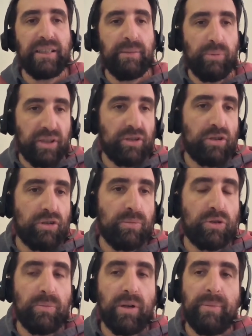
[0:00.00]
que por eso
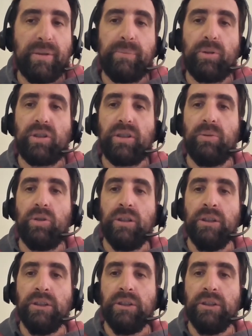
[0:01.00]
somos un programa deportivo,